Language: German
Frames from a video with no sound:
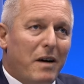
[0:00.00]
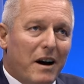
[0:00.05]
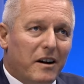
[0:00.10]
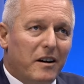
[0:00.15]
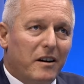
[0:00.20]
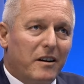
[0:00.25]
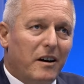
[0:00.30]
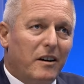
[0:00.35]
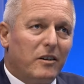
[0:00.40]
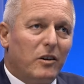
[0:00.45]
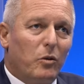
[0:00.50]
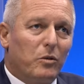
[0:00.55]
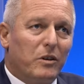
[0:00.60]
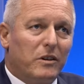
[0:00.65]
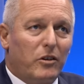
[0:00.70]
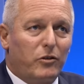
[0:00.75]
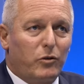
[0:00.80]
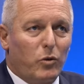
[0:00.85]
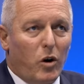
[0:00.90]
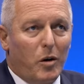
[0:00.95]
machen kann,
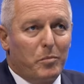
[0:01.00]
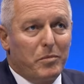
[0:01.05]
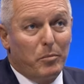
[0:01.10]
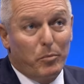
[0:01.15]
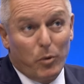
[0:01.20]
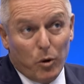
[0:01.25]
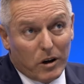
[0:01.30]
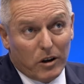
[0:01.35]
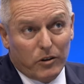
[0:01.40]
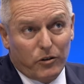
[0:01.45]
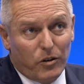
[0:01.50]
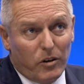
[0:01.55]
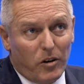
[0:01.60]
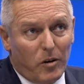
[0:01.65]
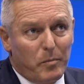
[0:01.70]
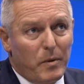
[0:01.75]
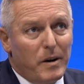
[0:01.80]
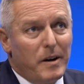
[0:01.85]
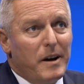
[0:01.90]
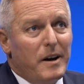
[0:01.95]
ohne das Ohr beim Bürger zu
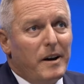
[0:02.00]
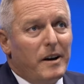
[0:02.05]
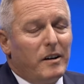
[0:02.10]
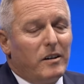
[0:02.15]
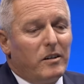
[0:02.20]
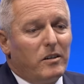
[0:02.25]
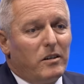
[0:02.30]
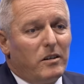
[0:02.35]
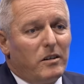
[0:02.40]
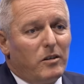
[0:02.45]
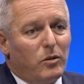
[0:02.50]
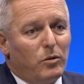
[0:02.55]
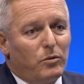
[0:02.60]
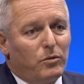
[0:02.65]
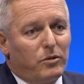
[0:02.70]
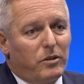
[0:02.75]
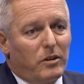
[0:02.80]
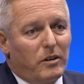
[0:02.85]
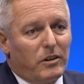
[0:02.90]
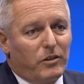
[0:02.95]
haben. Äh,
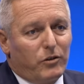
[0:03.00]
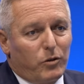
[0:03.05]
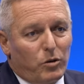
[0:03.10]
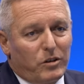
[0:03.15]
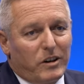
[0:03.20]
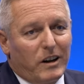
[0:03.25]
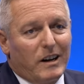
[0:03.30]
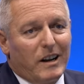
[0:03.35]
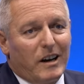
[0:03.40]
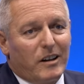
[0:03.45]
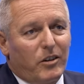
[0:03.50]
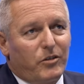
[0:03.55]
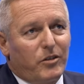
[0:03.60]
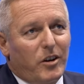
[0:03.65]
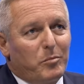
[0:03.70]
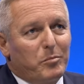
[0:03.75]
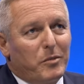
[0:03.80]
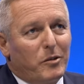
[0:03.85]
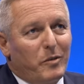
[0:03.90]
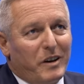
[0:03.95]
und äh, sollte ich
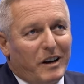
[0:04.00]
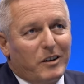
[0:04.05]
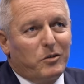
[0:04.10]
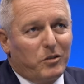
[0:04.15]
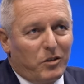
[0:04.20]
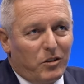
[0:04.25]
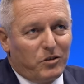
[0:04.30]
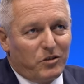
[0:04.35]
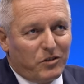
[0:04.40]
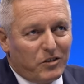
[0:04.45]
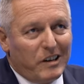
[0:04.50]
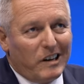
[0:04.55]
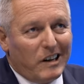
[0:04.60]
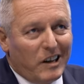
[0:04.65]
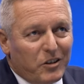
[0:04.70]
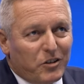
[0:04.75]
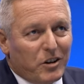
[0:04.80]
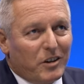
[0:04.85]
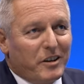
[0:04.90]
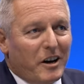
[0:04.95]
Landeshauptmann werden, und das Ziel
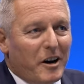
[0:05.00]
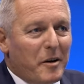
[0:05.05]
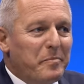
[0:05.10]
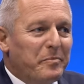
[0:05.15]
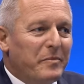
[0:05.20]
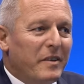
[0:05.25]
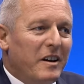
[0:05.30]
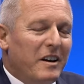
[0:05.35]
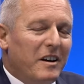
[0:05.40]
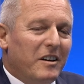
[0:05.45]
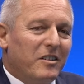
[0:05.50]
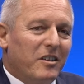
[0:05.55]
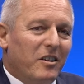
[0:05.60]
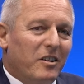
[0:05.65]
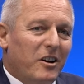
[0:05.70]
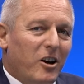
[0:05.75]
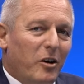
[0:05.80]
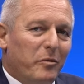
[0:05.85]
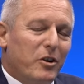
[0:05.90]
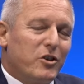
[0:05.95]
ist ja da,
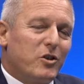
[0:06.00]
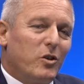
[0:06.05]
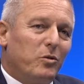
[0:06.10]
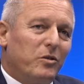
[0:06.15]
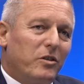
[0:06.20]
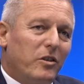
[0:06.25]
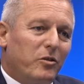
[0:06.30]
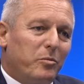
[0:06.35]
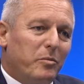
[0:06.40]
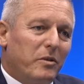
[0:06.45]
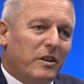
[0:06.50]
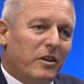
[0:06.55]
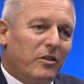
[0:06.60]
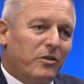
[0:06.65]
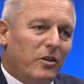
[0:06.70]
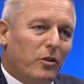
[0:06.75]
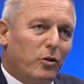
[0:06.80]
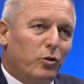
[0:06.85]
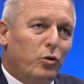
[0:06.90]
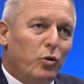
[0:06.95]
dann glaube ich schon, dass man
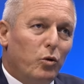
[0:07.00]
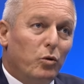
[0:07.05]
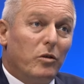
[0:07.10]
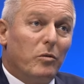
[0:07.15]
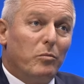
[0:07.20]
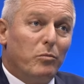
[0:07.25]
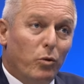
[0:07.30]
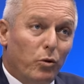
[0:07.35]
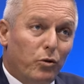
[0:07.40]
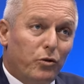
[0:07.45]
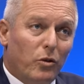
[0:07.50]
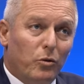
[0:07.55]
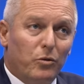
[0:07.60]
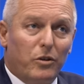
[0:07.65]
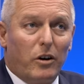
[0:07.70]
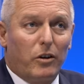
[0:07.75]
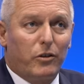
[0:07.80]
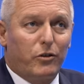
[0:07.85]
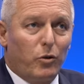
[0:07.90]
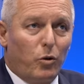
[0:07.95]
das auch tun muss
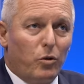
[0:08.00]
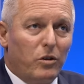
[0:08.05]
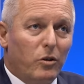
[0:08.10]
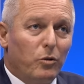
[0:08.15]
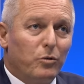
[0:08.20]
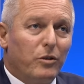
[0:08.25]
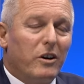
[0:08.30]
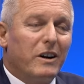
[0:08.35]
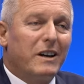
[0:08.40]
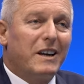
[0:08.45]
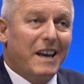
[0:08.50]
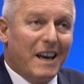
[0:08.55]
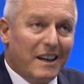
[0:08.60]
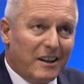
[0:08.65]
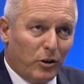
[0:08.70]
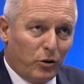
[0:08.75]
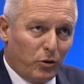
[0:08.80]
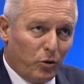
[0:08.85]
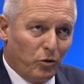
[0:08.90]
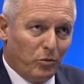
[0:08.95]
und auch soll und auch
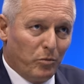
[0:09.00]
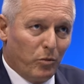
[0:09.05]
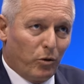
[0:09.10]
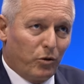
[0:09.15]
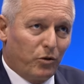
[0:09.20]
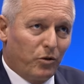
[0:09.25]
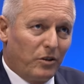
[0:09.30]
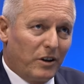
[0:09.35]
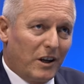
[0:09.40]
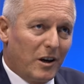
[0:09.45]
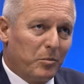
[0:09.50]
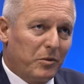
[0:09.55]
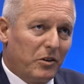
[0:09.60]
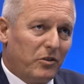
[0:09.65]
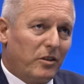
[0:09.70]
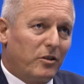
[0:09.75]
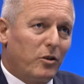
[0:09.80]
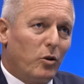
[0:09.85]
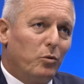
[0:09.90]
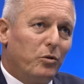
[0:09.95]
gerne tun muss. Und ich glaube,
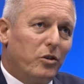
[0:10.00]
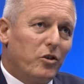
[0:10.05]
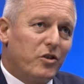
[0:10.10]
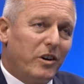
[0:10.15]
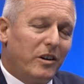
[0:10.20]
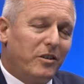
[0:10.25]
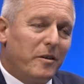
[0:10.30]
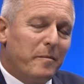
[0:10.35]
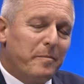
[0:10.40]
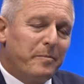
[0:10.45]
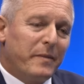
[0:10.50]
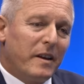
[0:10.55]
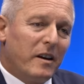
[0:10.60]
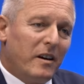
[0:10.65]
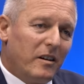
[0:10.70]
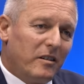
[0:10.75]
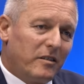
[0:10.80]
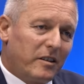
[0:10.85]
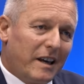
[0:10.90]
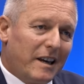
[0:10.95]
das ist auch der Unterschied
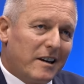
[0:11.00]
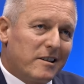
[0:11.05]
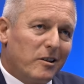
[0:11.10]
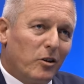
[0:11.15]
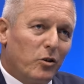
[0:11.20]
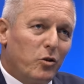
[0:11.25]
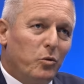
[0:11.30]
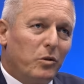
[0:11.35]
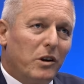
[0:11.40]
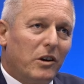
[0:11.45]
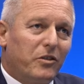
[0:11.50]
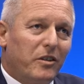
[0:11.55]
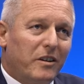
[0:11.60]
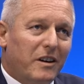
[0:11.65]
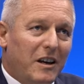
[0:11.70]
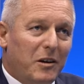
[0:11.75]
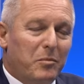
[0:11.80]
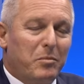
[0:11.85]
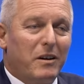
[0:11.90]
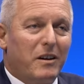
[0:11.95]
Drechsler,
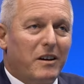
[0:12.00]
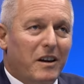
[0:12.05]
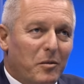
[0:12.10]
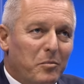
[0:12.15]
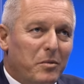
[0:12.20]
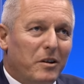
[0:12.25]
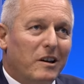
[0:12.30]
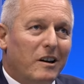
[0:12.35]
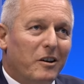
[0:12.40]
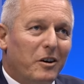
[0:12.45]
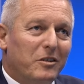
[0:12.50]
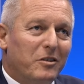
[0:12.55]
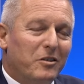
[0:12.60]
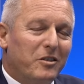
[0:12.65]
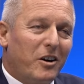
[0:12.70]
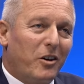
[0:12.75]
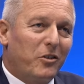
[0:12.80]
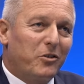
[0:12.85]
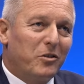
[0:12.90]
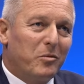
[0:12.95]
Kunasek, ich bin gern bei den Leuten
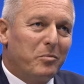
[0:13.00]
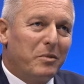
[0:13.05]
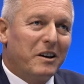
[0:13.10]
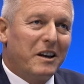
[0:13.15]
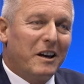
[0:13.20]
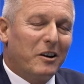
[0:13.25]
draußen, ich bin